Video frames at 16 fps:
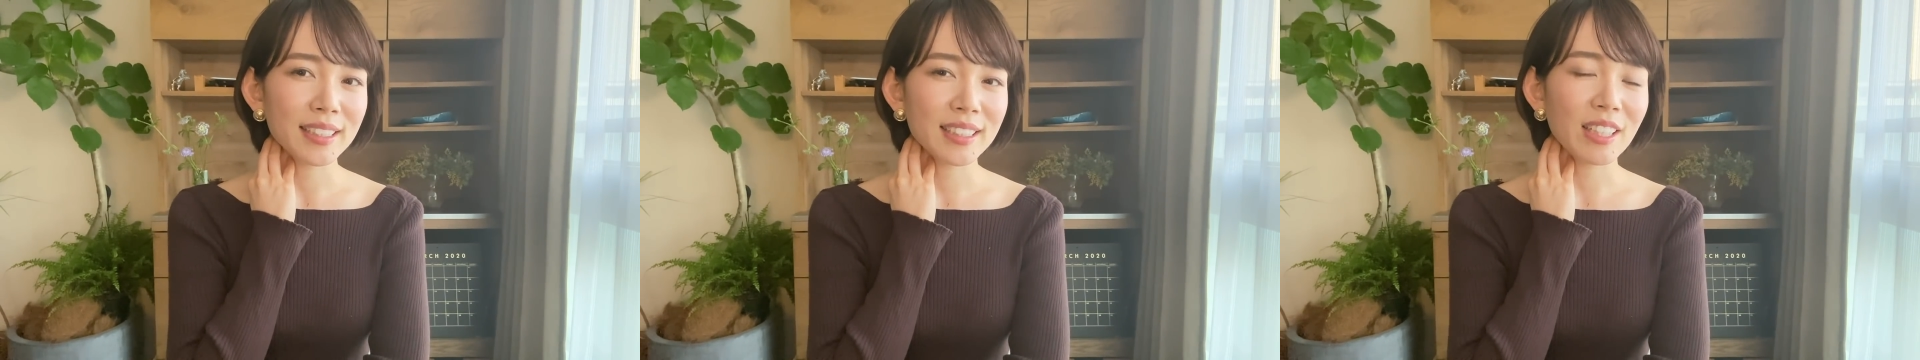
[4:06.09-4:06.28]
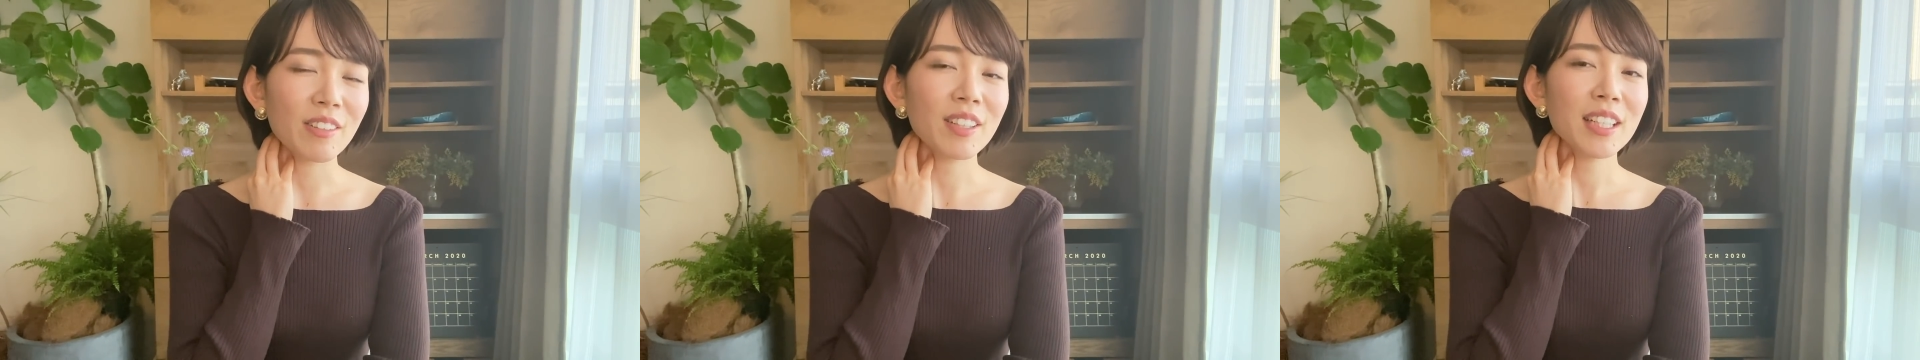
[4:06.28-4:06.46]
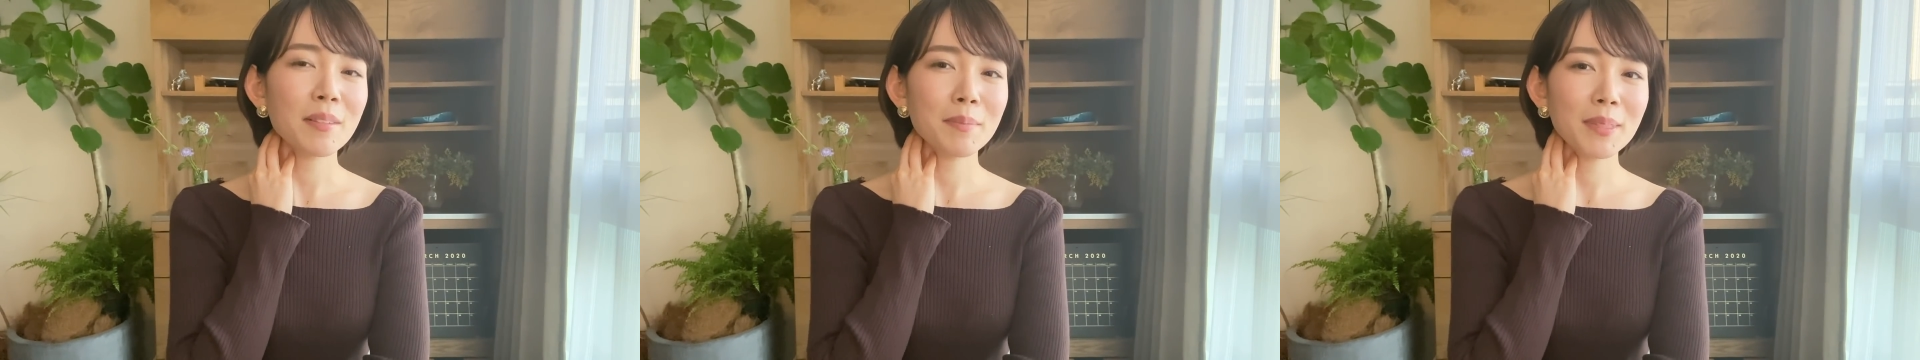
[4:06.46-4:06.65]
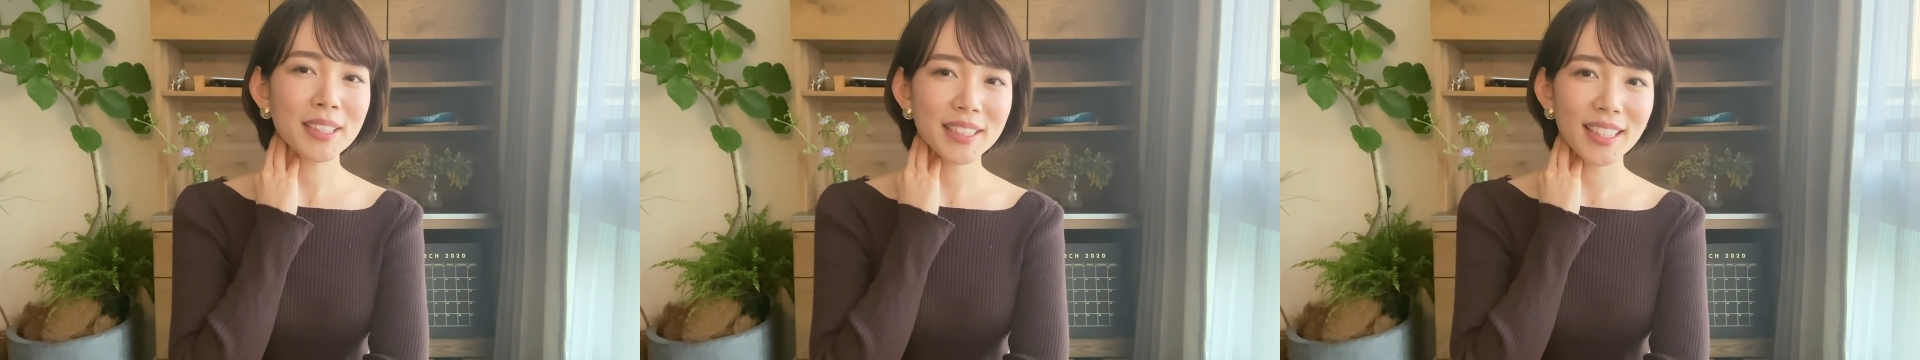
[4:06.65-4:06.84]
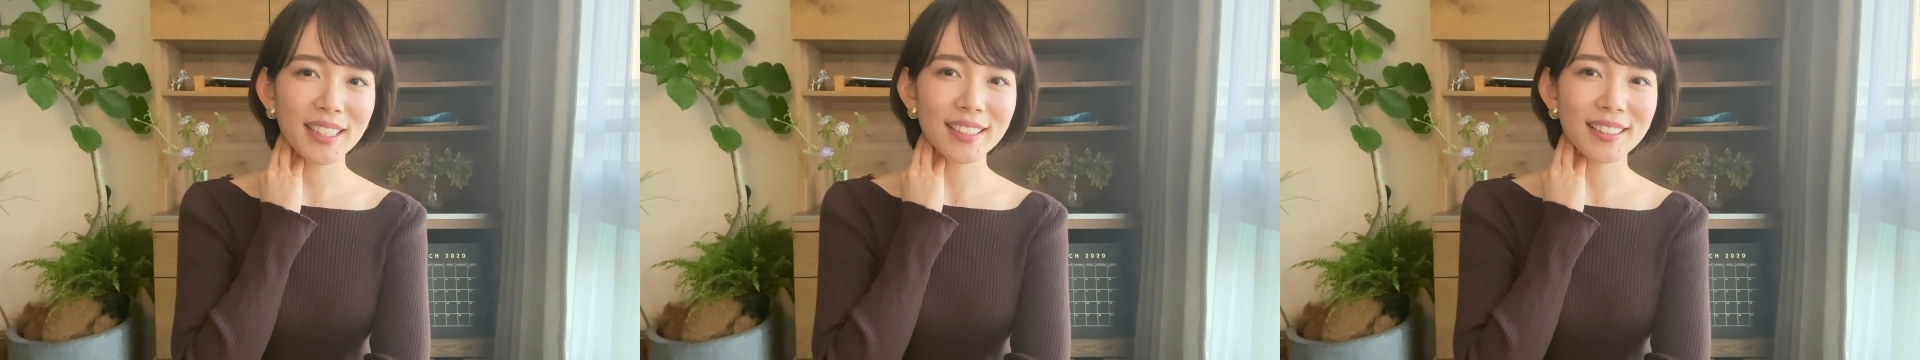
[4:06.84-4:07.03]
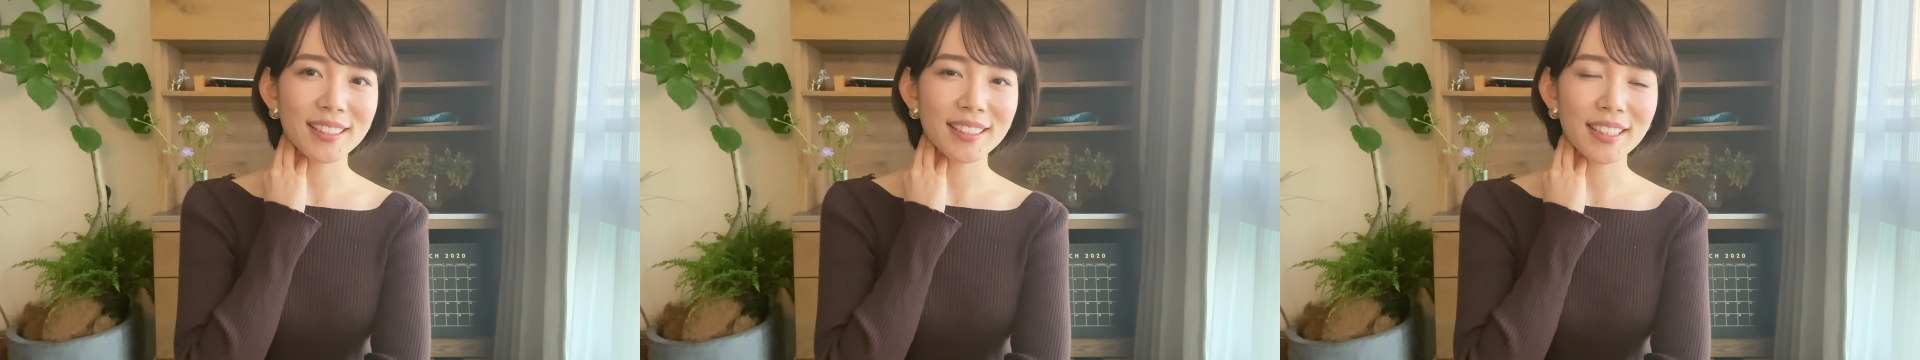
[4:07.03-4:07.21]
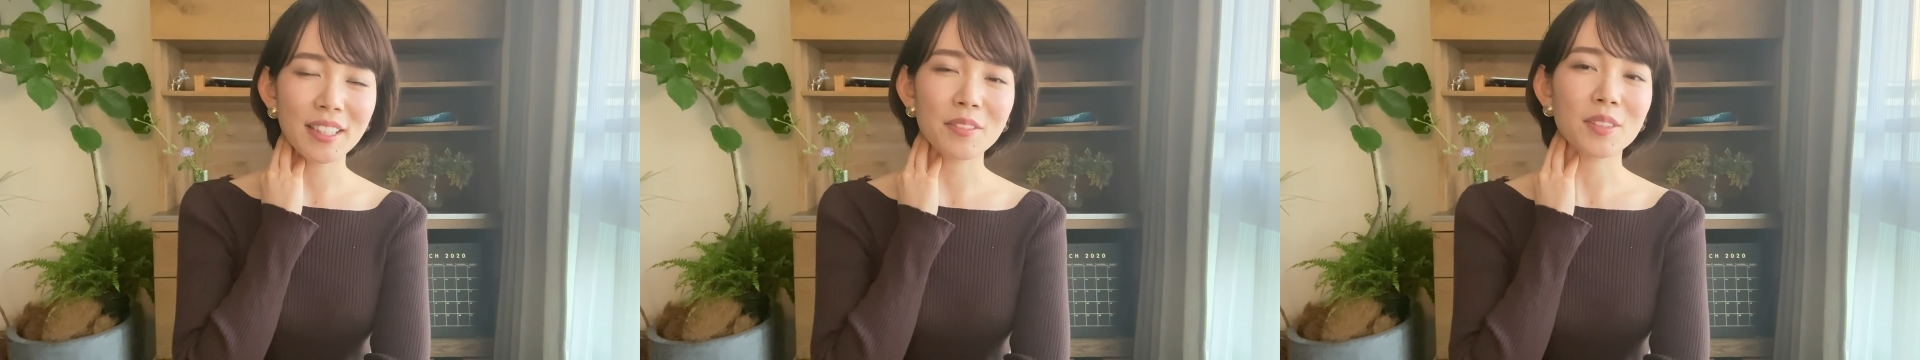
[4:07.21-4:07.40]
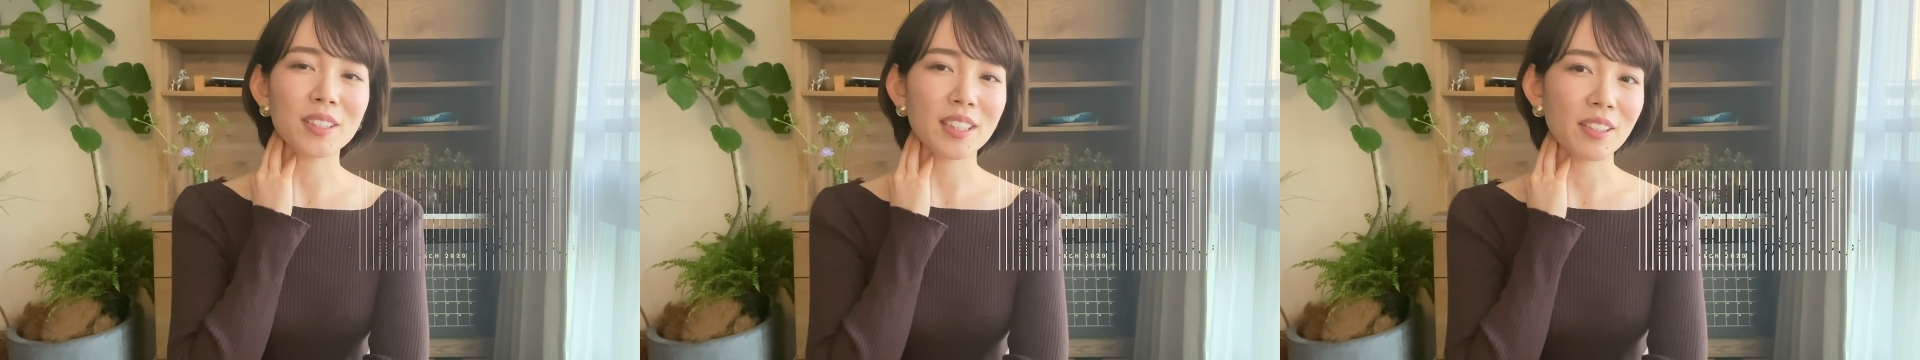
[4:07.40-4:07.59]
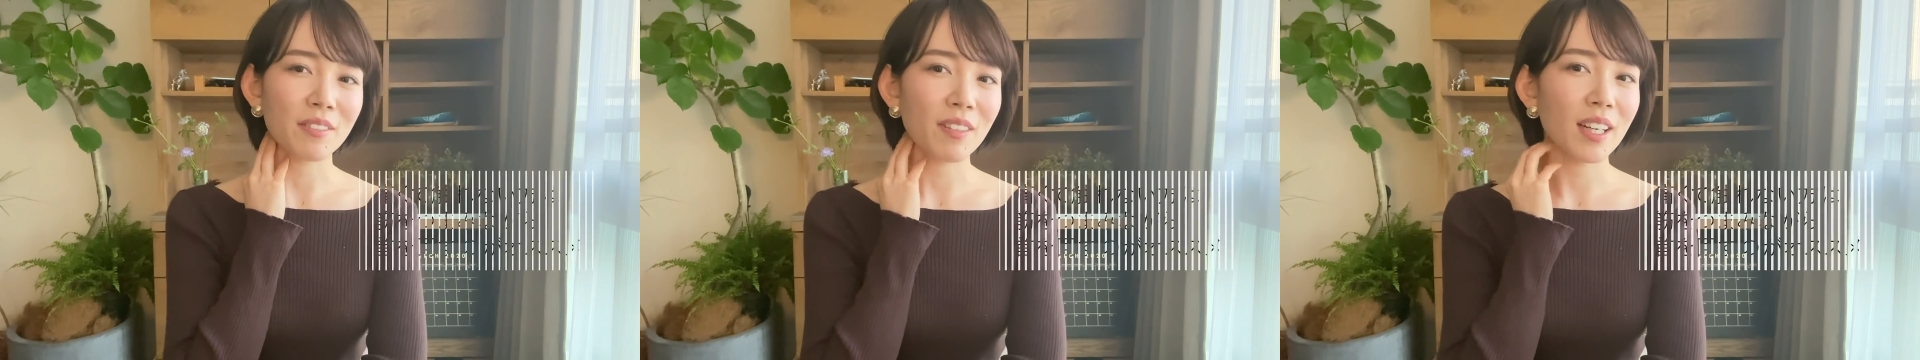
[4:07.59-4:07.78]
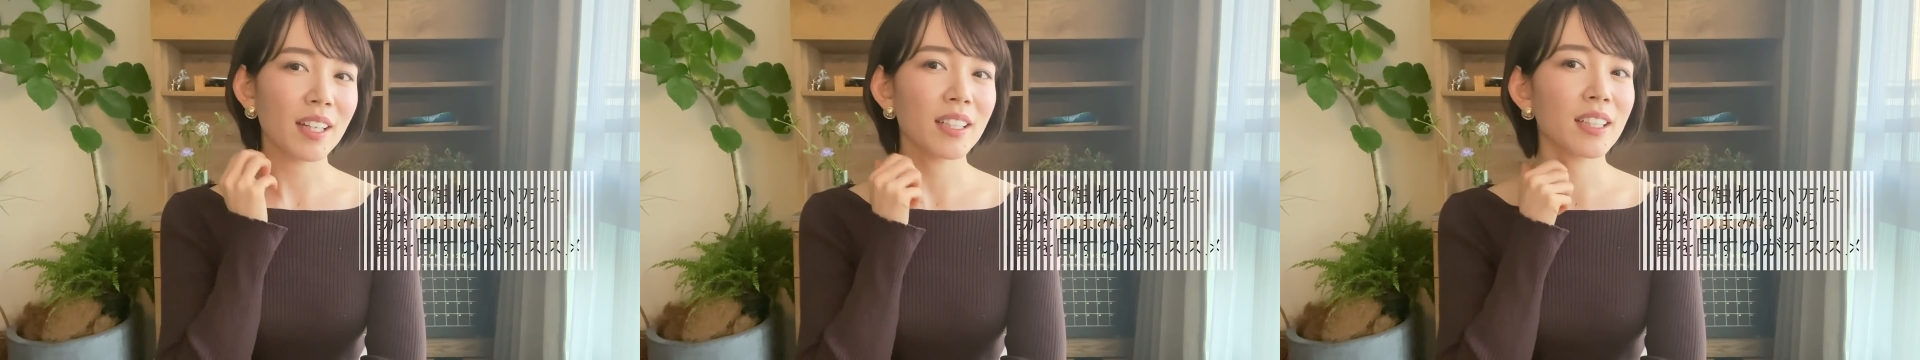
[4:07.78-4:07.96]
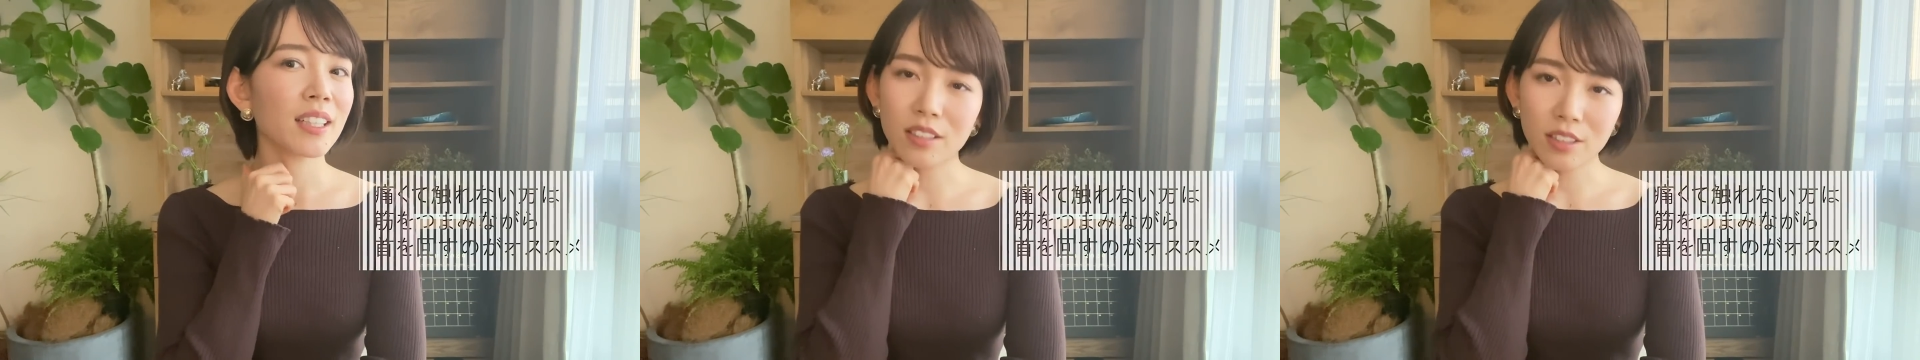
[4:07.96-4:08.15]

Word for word: 触れませんっていう方は